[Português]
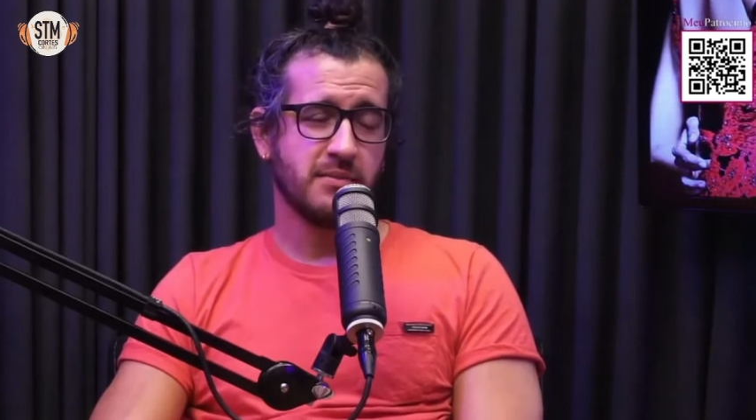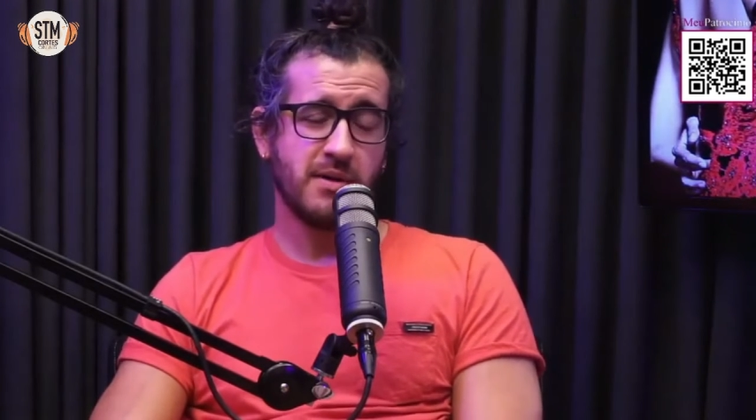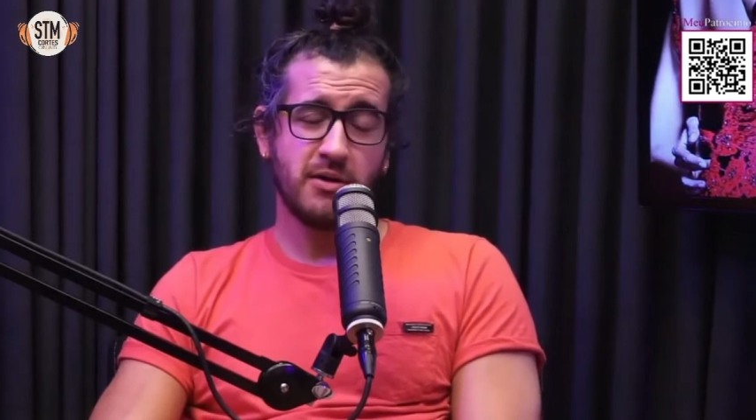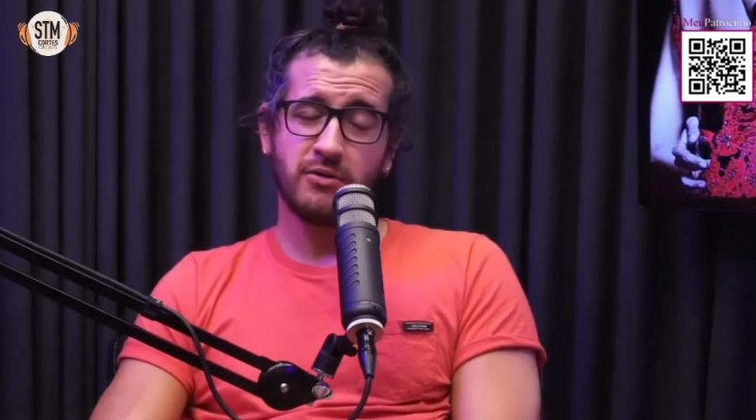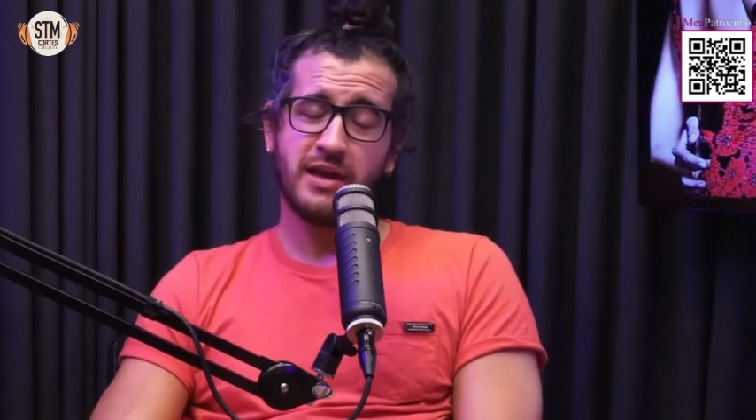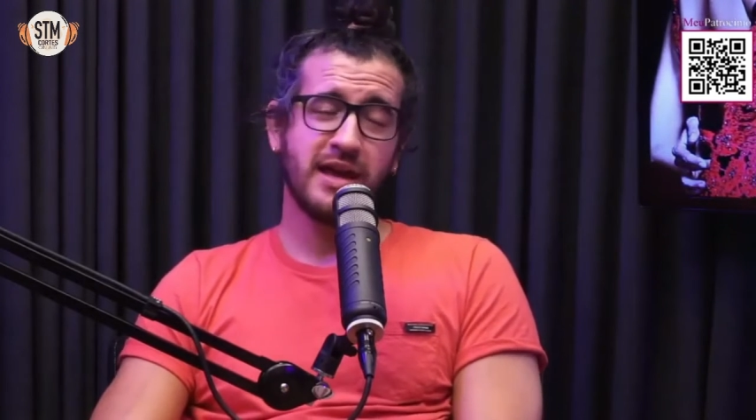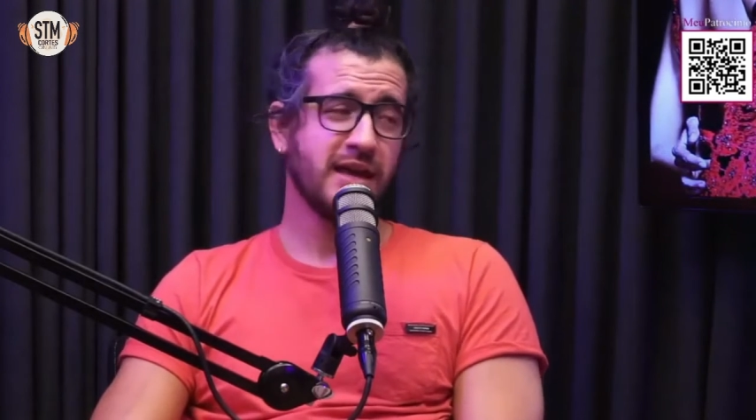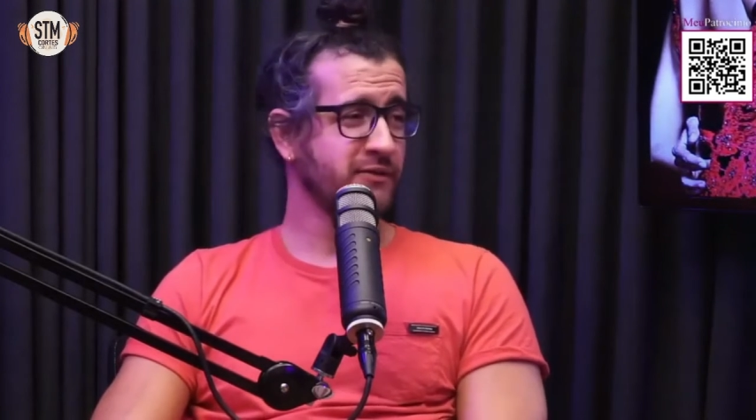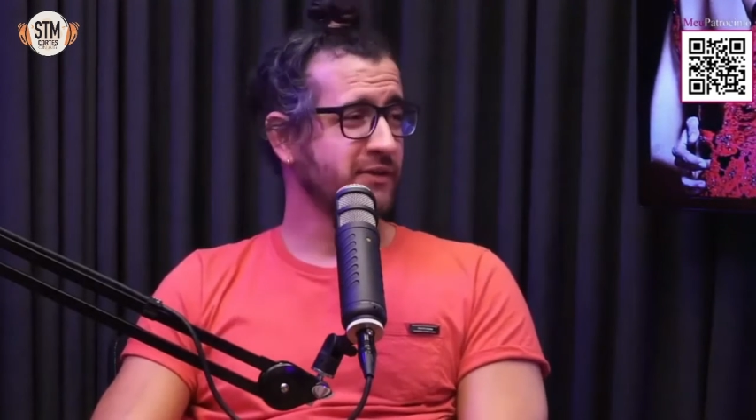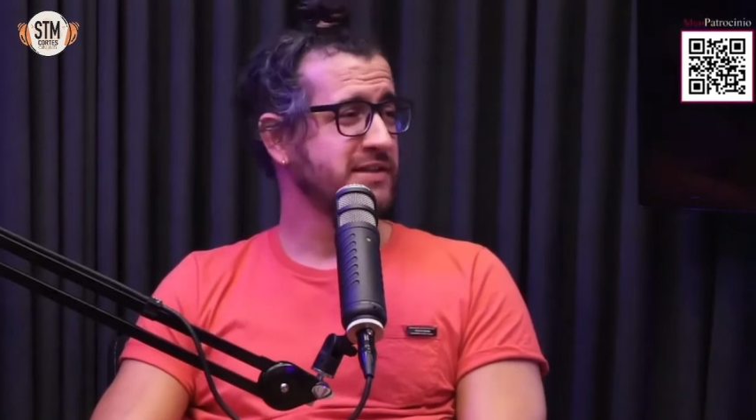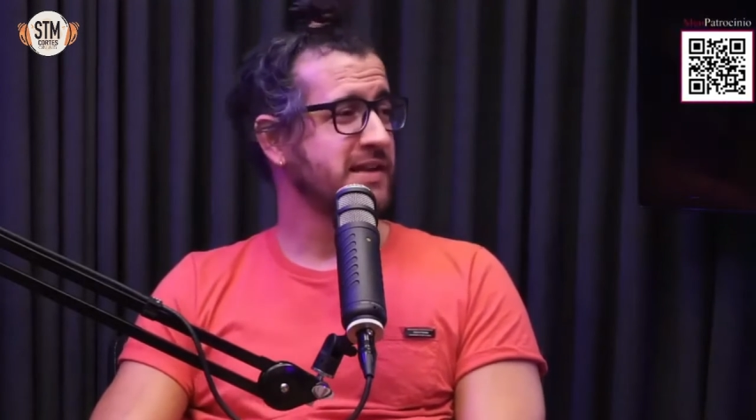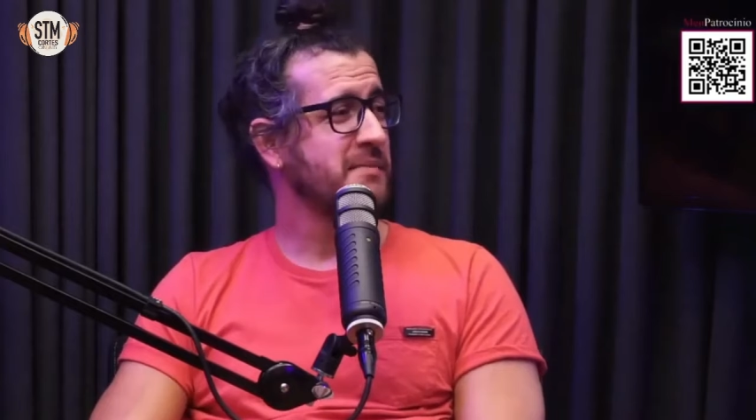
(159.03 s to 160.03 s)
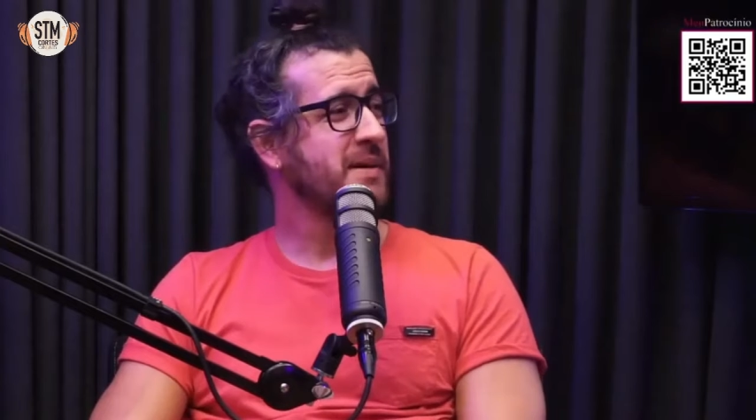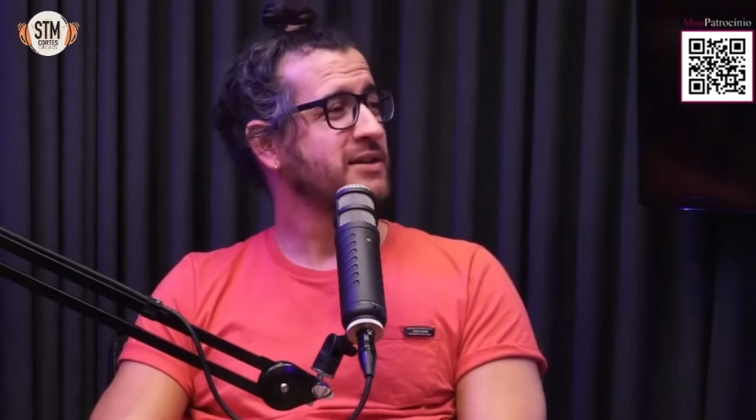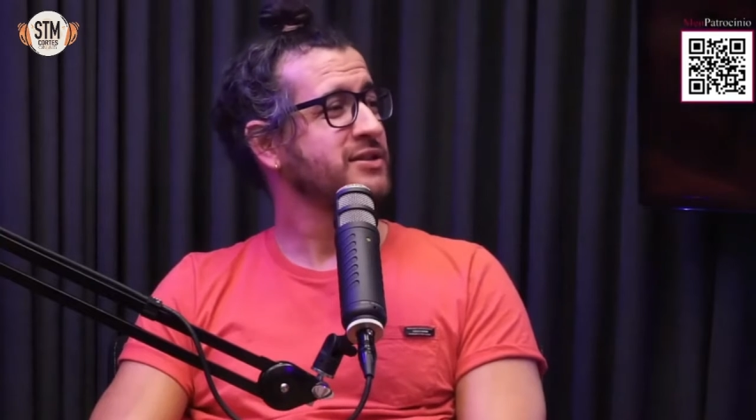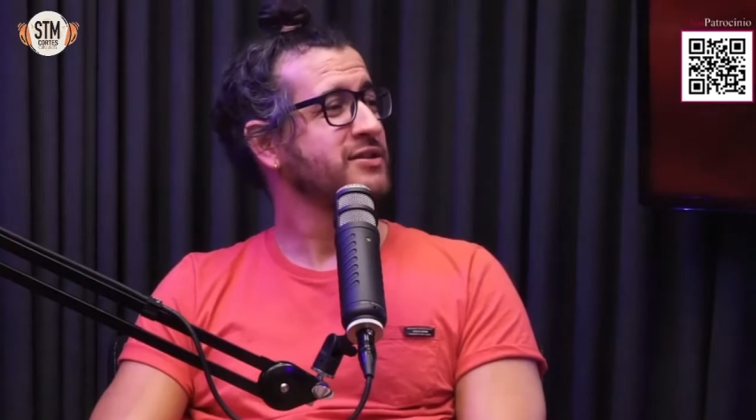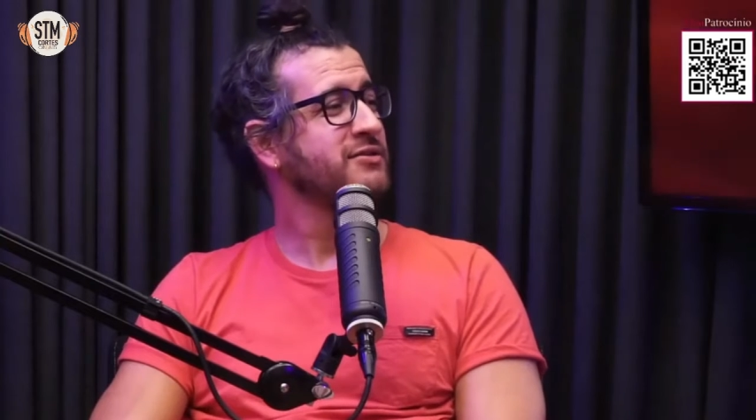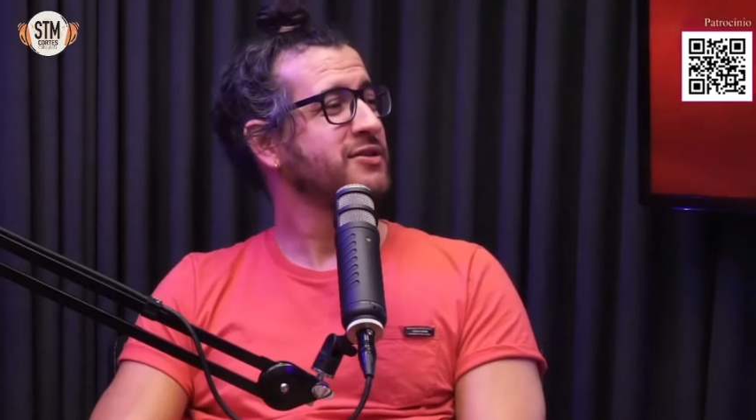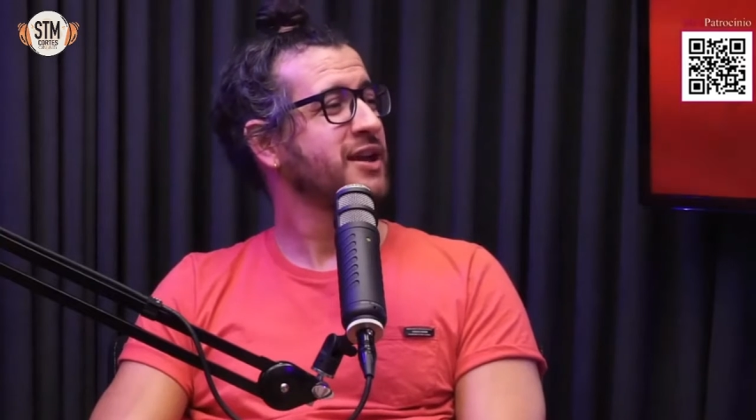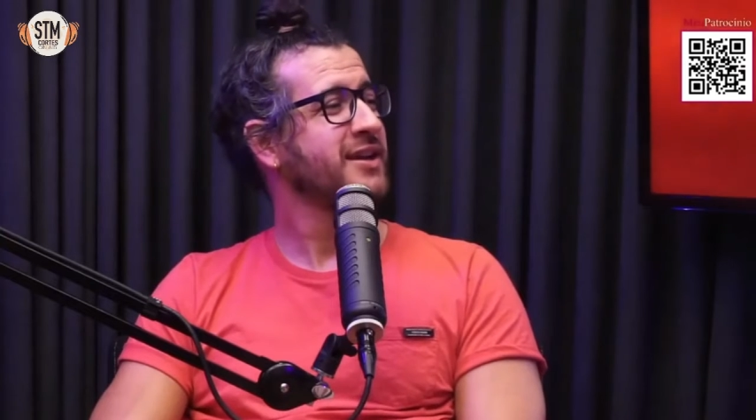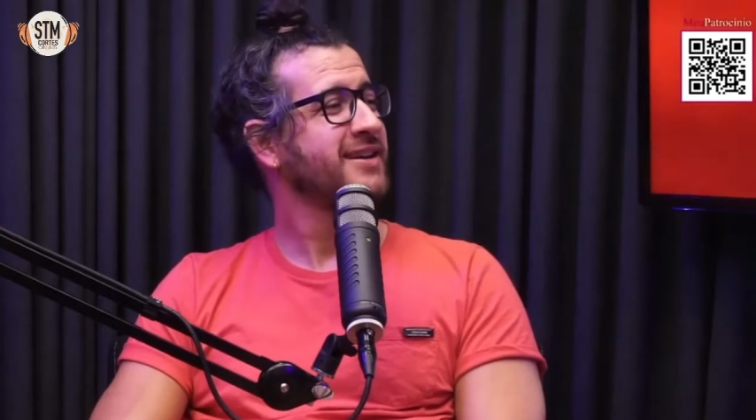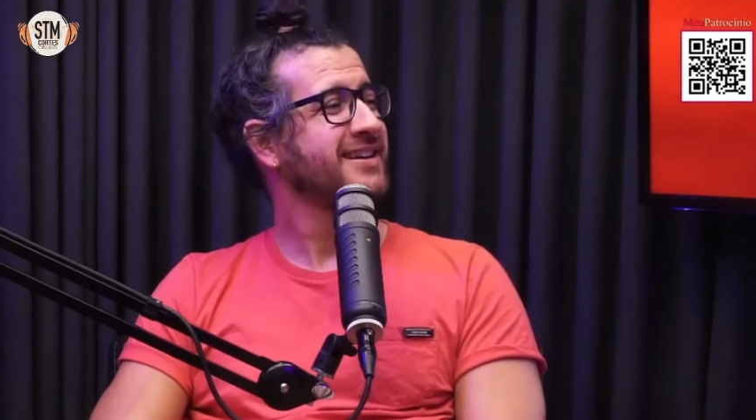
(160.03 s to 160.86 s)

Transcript: Uma hora o guerreiro vai ser abatido, né?